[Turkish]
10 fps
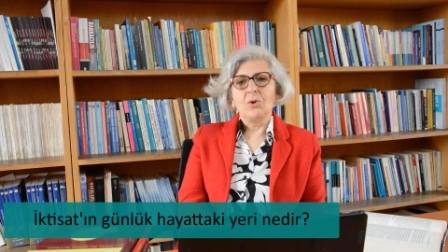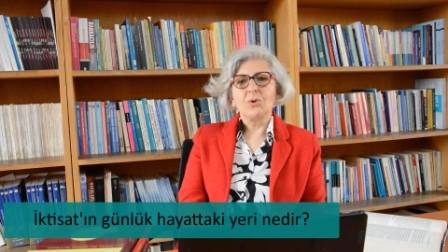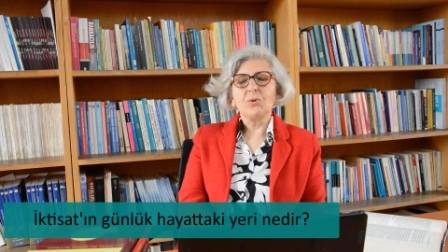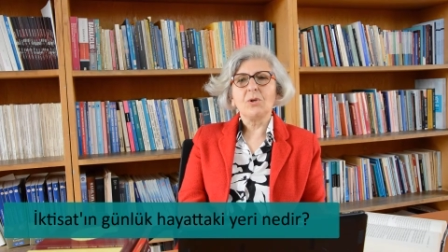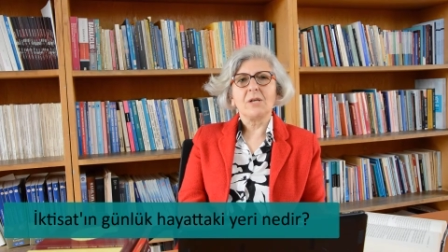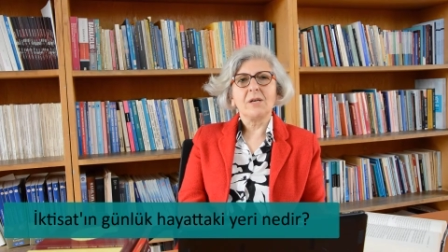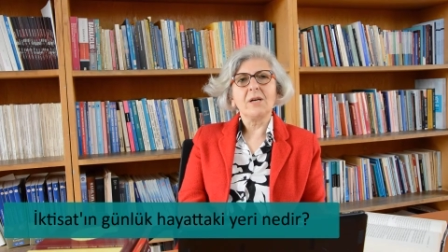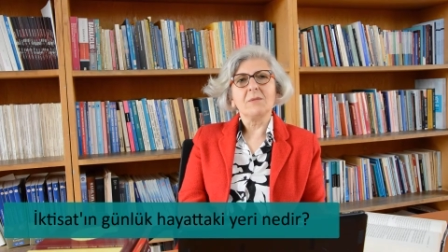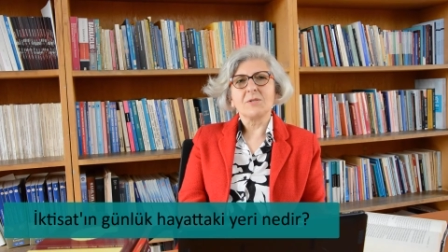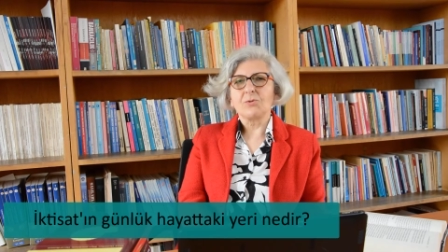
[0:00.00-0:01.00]
Çünkü
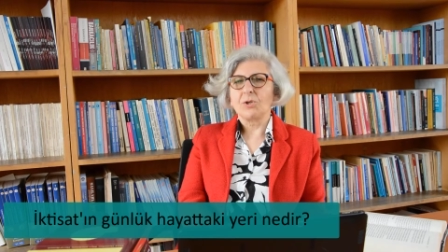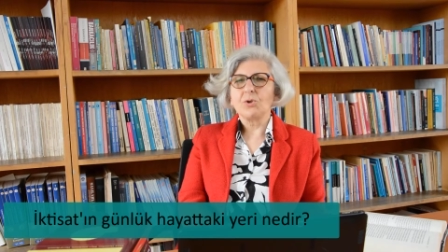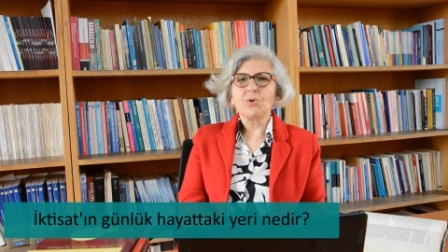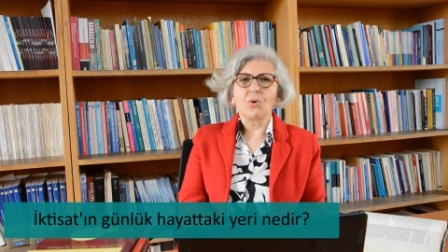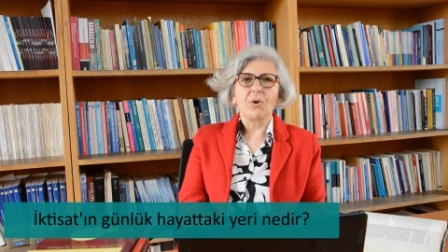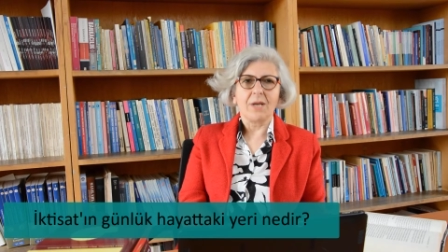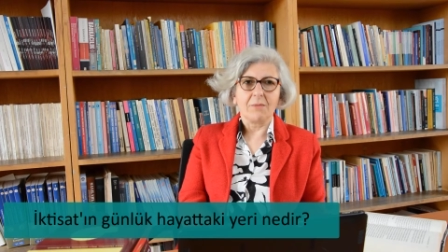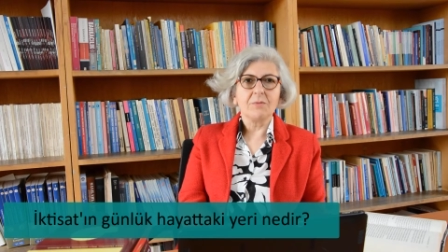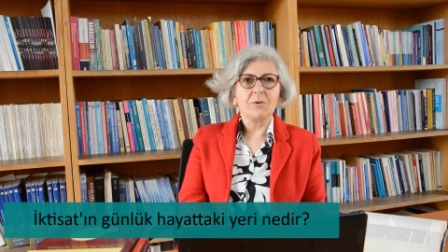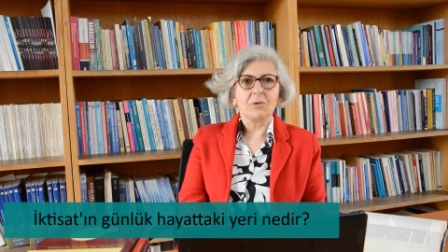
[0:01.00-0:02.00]
karar alma süreci çok
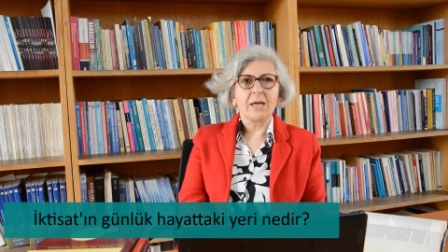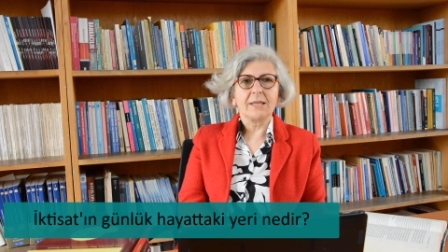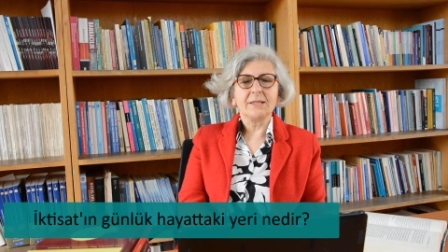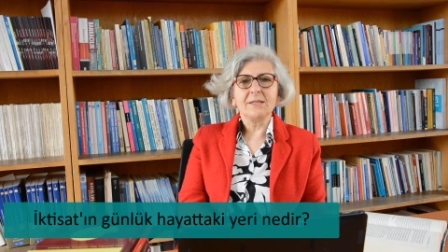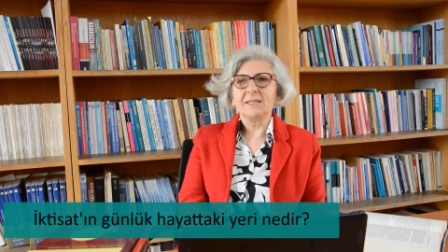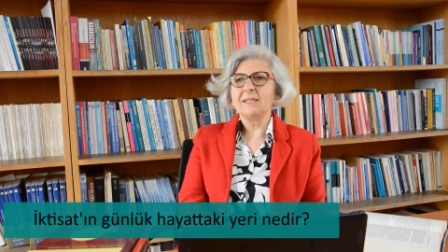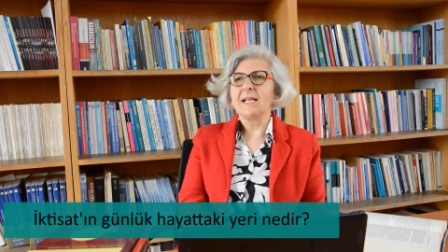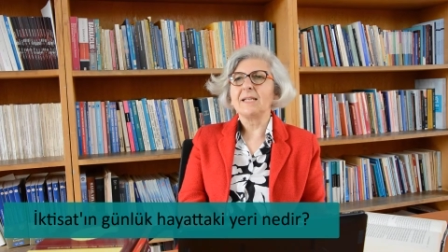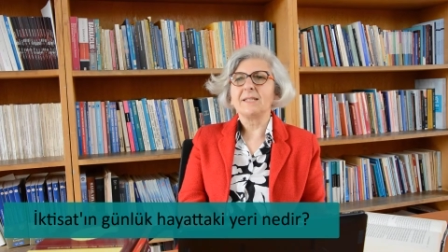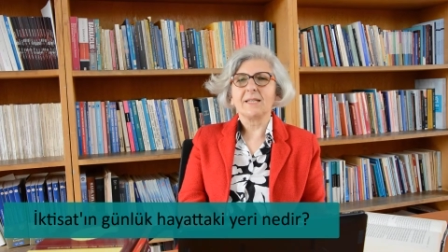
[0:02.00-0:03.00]
önemli bir olaydır.
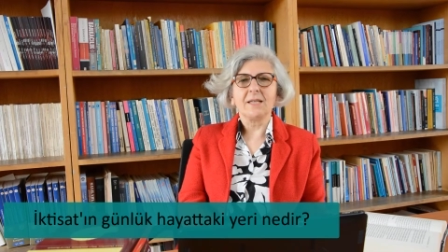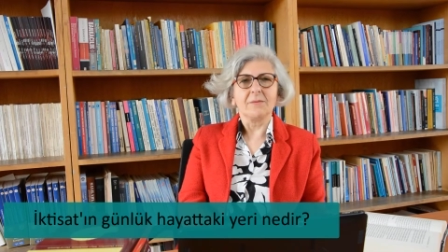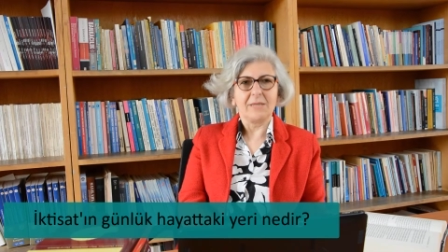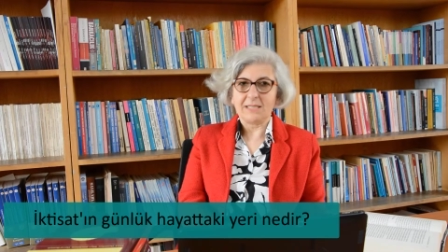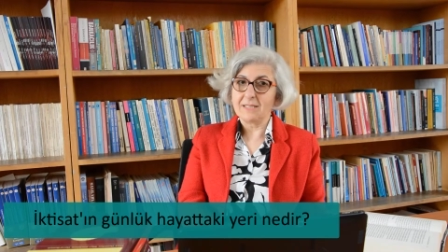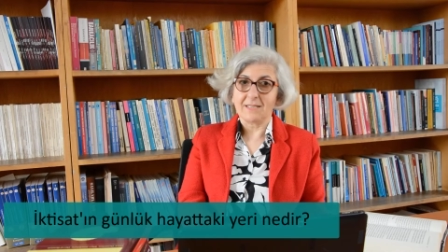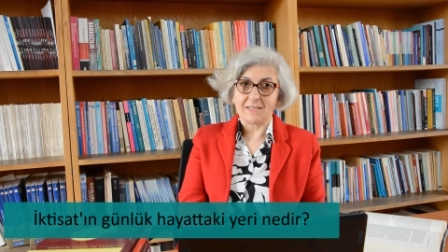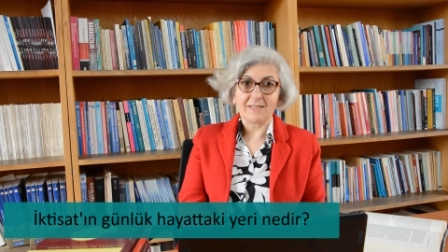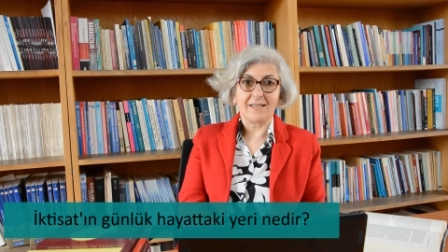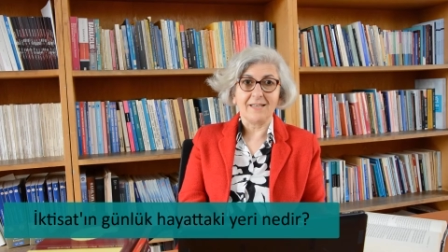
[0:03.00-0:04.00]
Sizler de
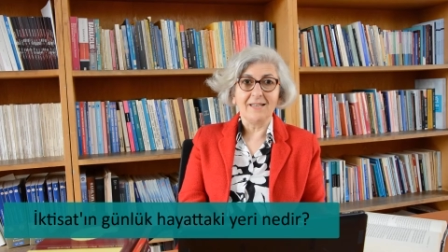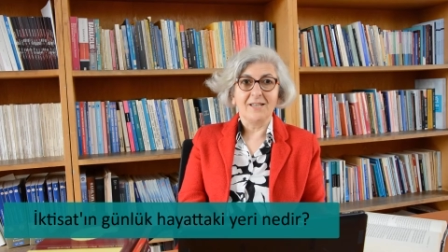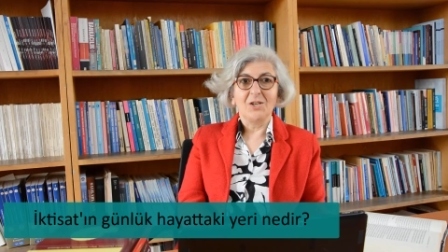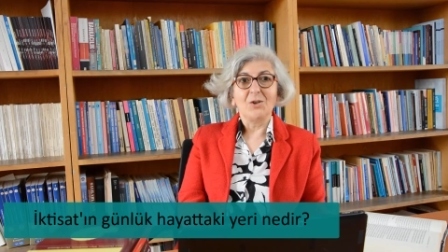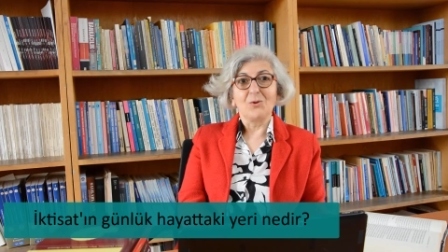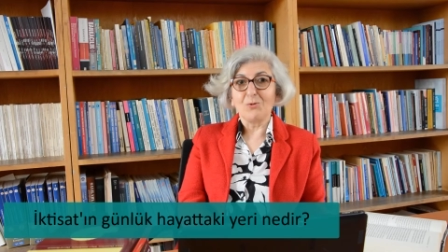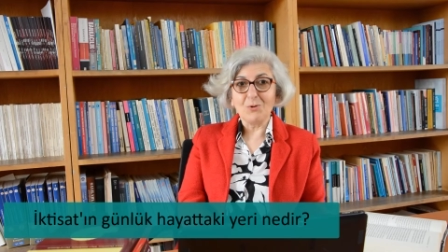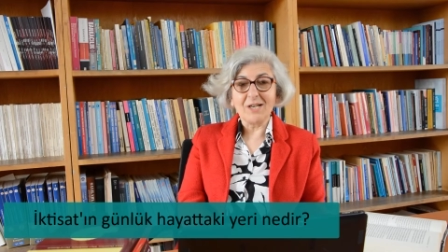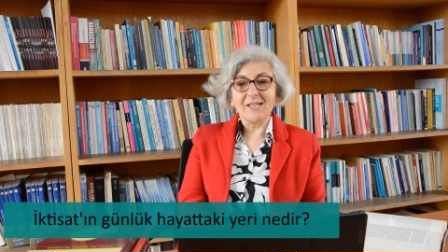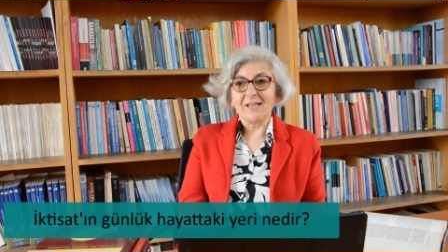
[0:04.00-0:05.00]
bilirsiniz ki
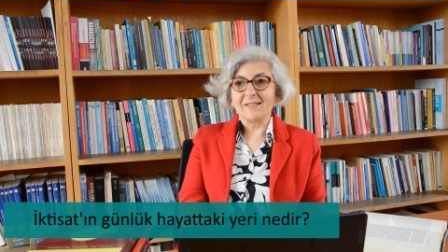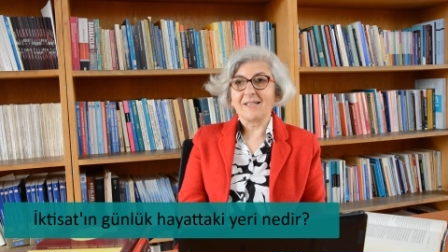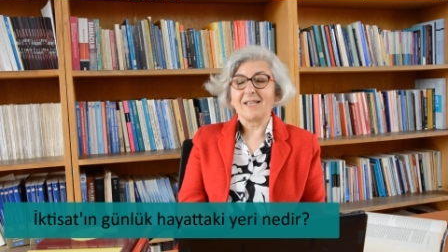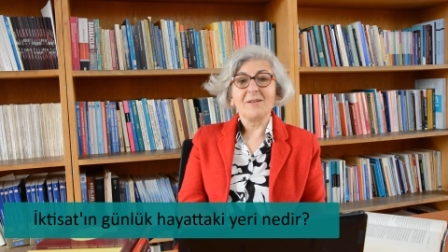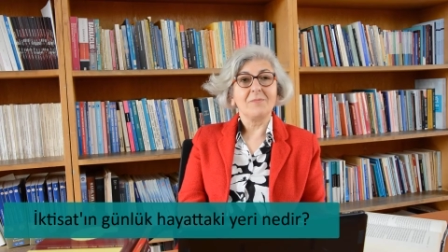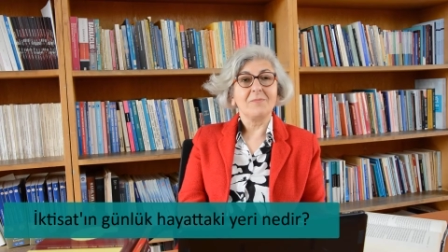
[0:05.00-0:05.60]
günlük hayatta